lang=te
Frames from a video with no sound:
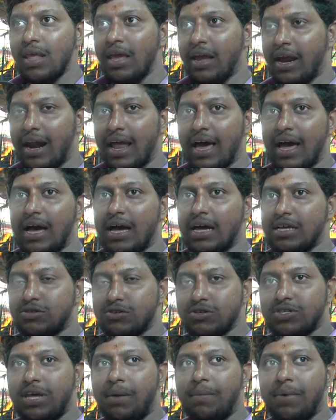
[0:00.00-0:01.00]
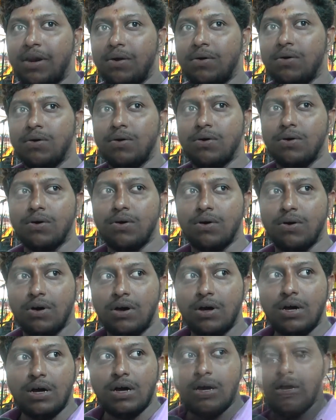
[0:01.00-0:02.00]
ఇక్కడ చూస్తే మీరు
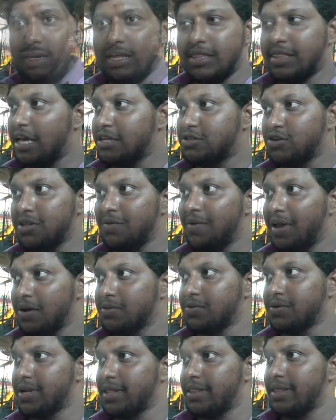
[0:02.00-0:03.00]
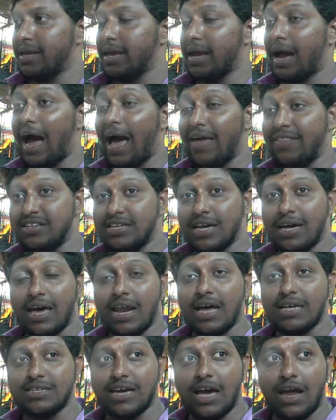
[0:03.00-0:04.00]
నిత్య జ్యోతి వెలుగుతుంటుంది ఆది
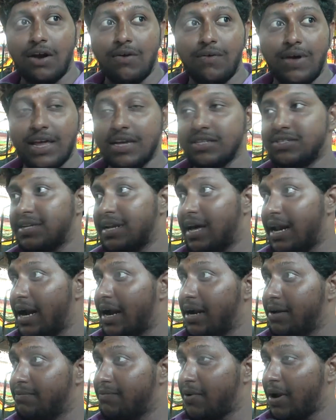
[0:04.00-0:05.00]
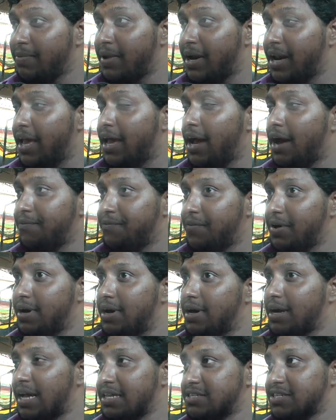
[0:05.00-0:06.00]
శంకరాచార్యులు వెలిగించిన ఫ్రమ్ ద డే ఆఫ్
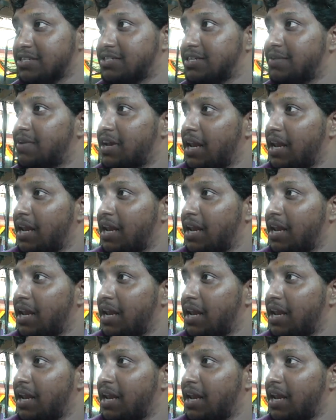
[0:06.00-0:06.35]
కన్స్ట్రక్షన్ uh,